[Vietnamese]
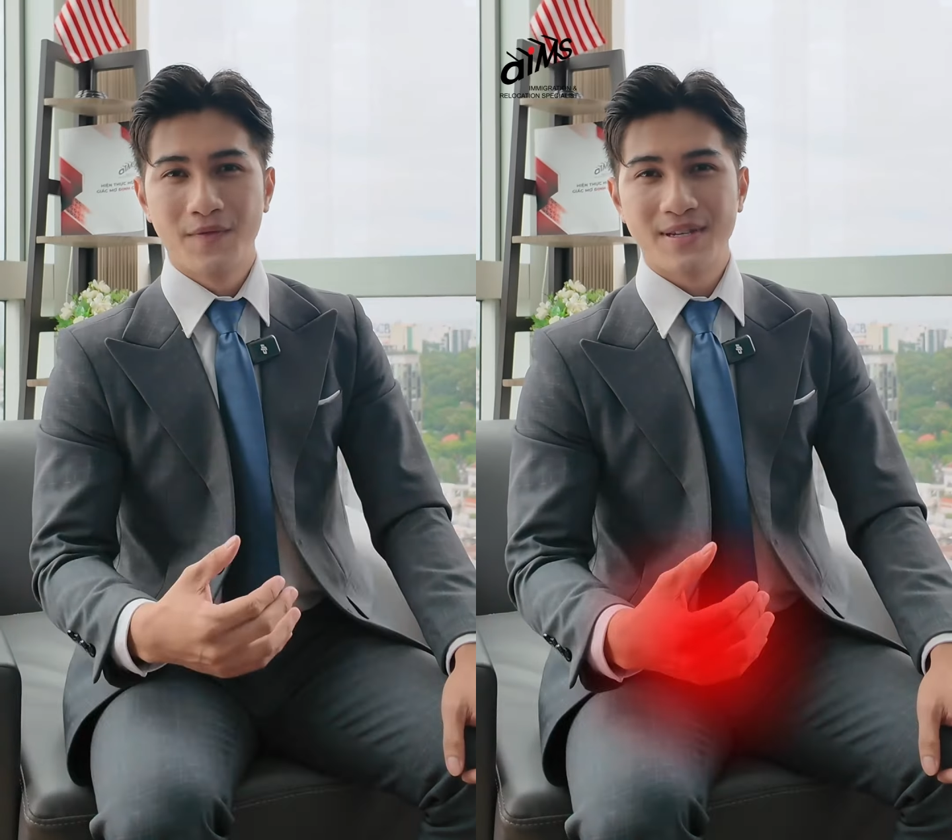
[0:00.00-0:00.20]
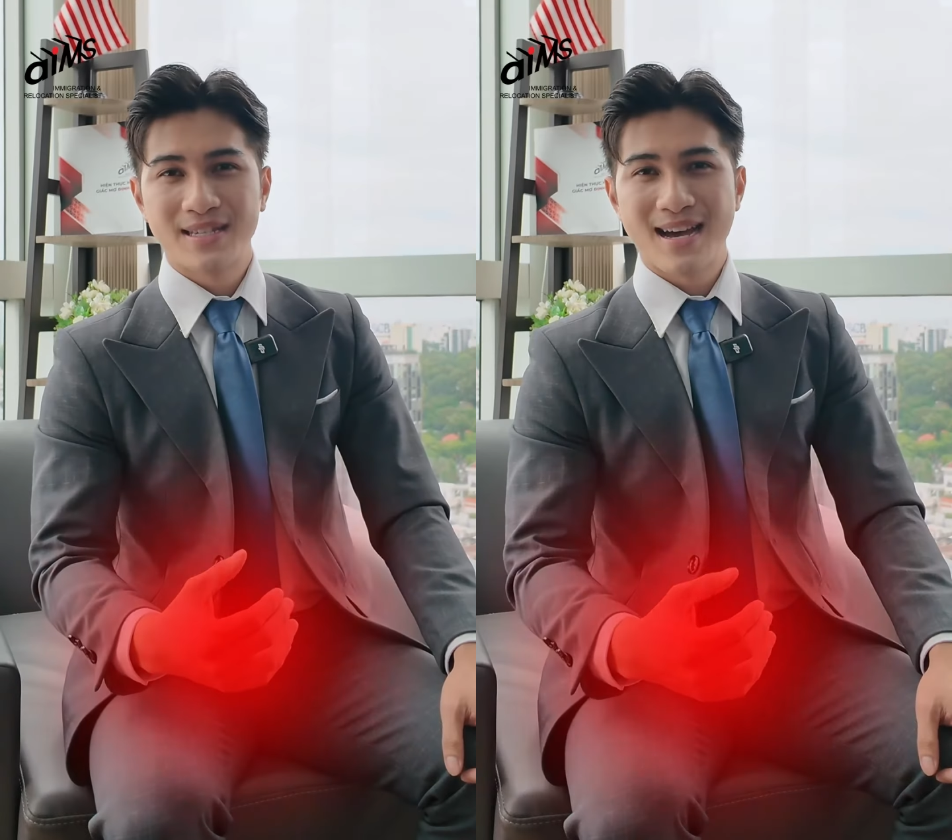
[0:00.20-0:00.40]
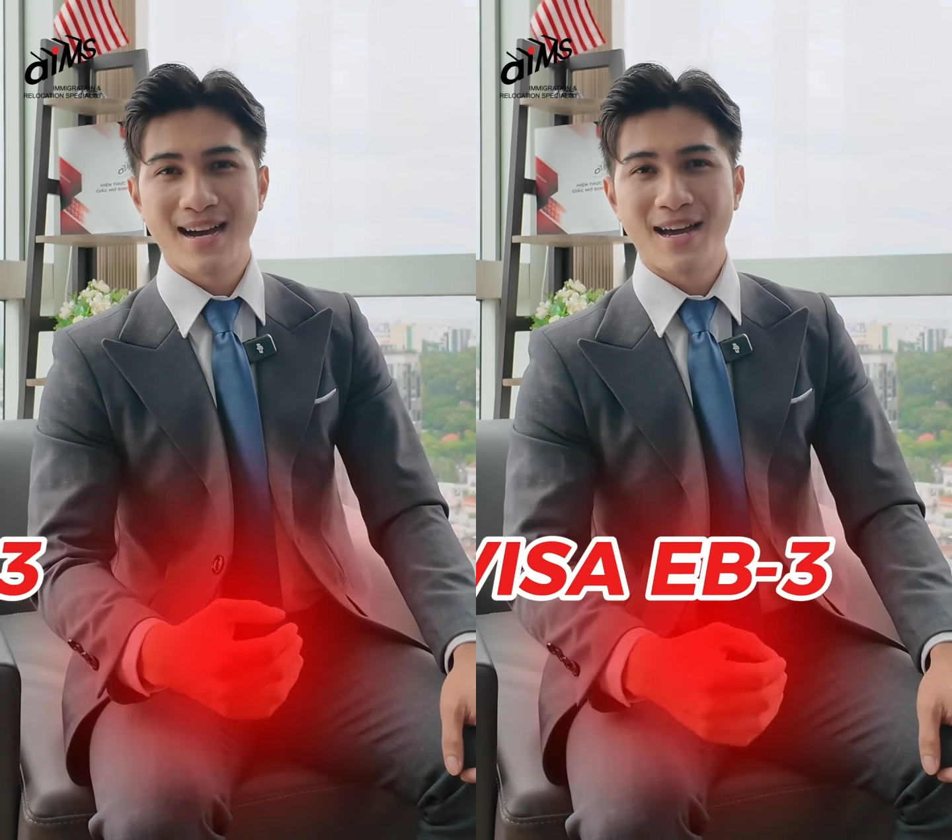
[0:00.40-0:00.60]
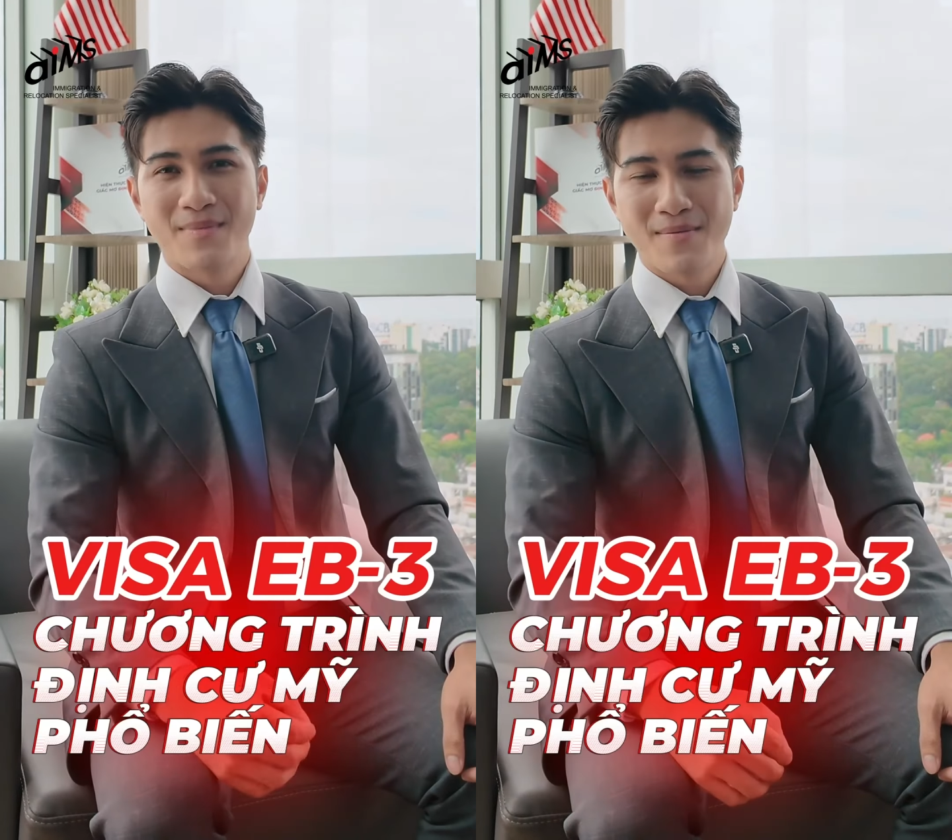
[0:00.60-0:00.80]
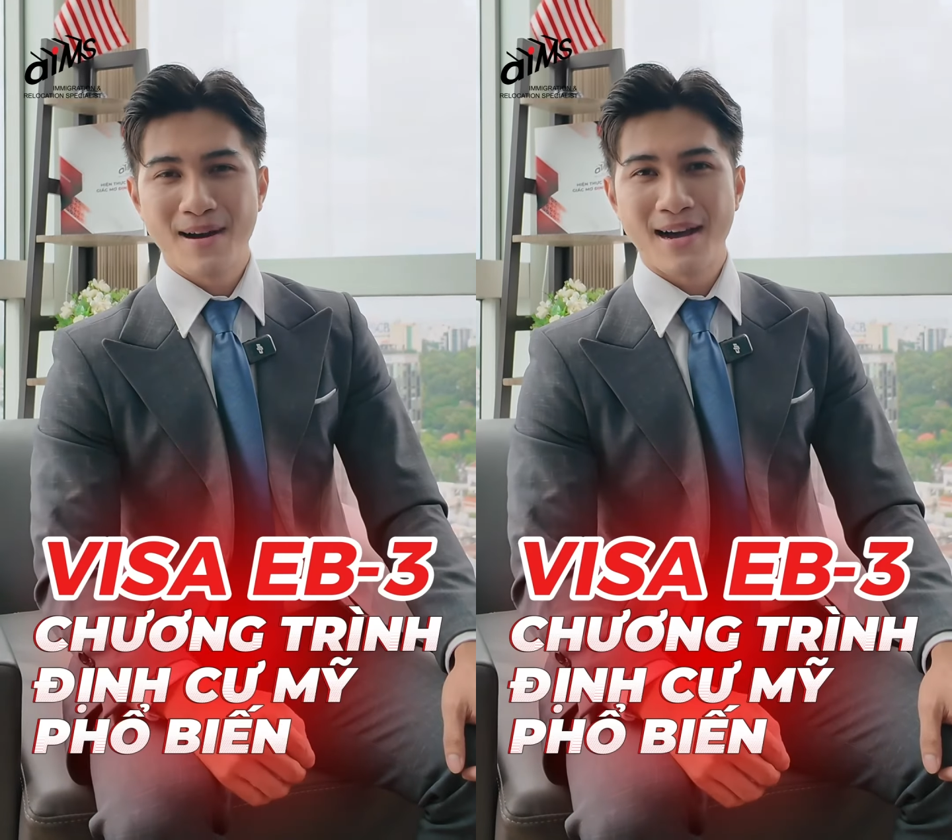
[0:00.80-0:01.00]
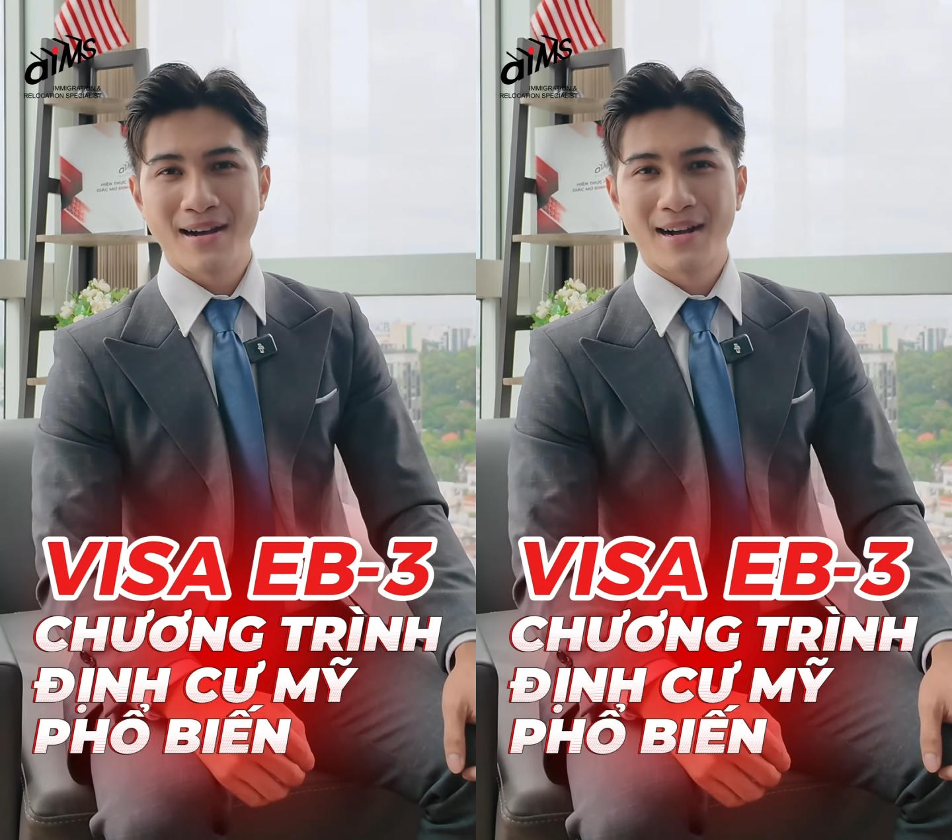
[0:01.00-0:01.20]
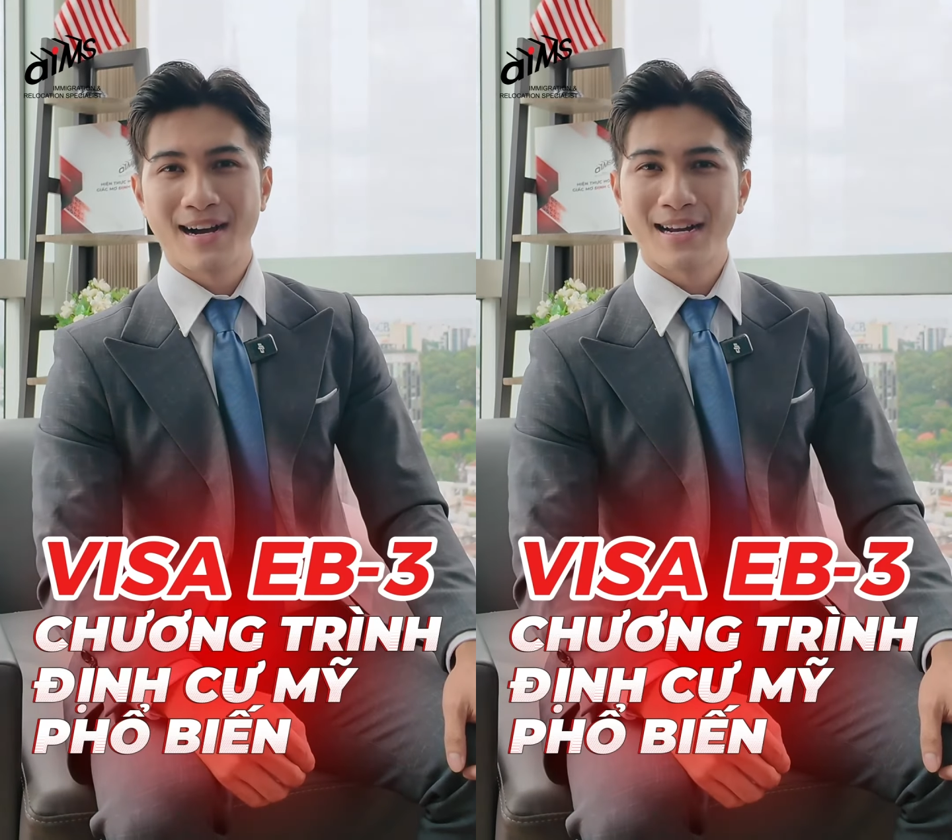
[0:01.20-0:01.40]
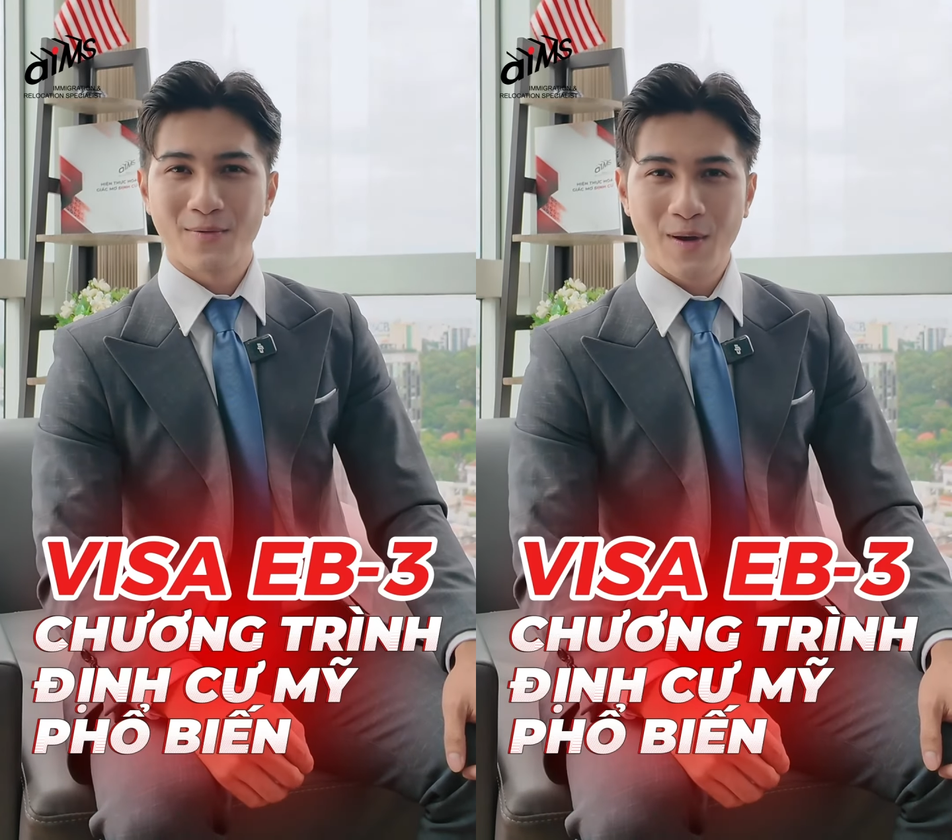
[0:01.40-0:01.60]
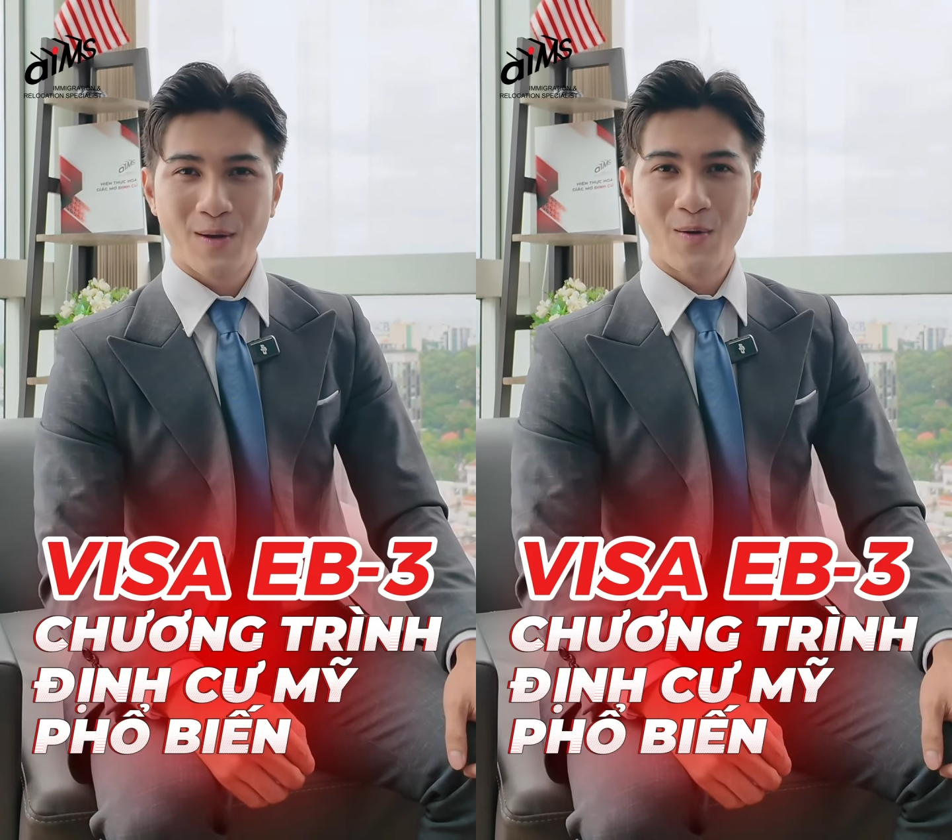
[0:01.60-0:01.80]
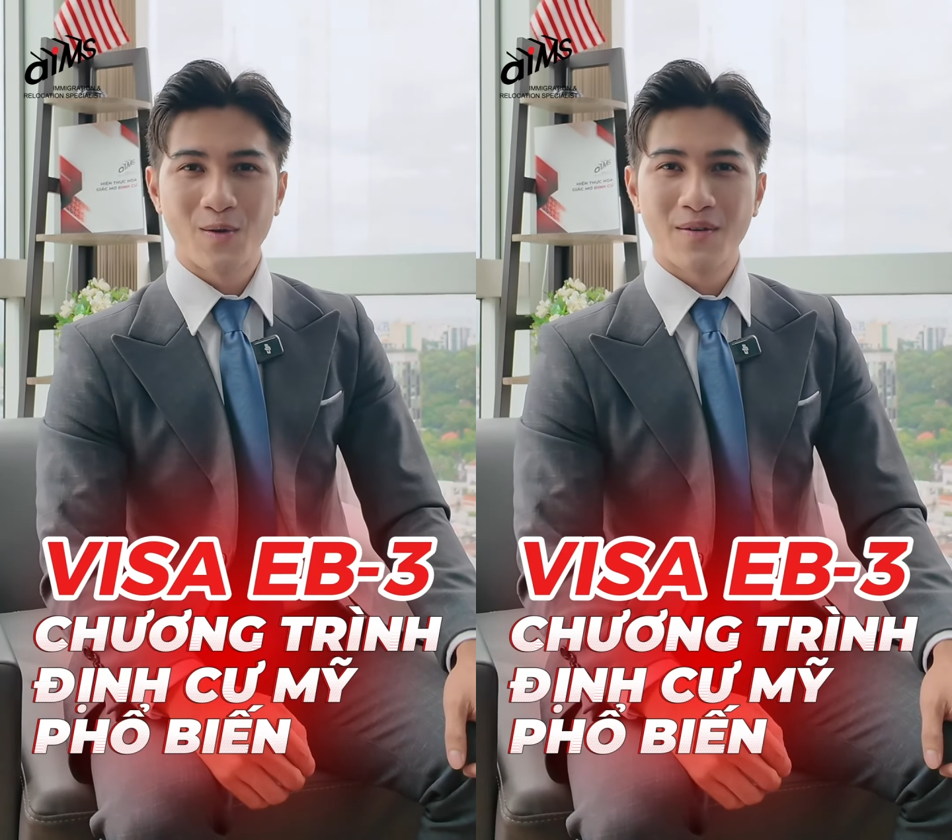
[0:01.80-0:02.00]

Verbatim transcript: Visa EB 3 khá là quen thuộc